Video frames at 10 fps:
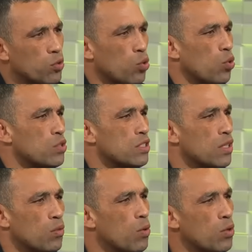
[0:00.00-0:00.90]
12,
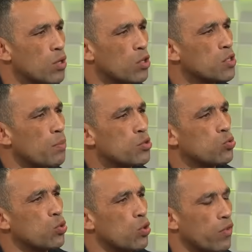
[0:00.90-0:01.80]
alguma coisa, um negócio é,
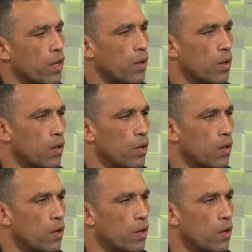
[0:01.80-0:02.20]
absurdo. É,